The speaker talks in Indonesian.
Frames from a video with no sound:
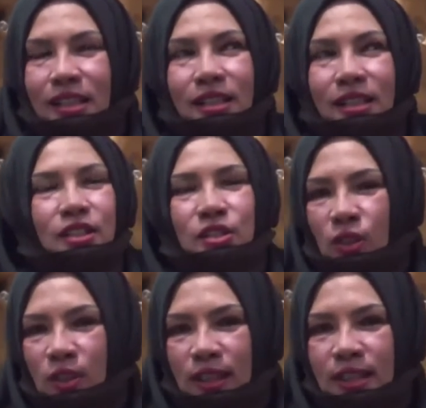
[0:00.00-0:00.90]
dan
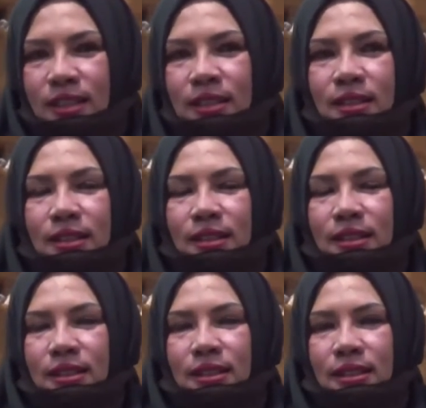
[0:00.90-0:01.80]
insya Allah
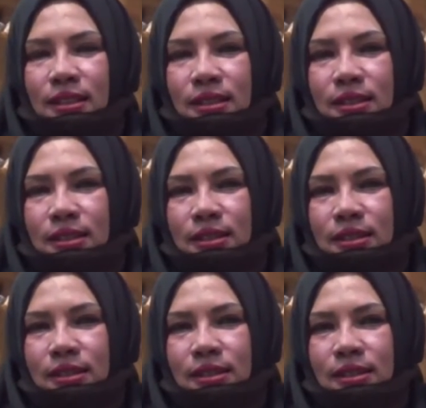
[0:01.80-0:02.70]

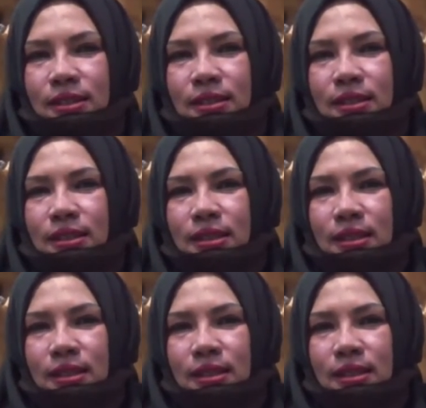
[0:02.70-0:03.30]
uh,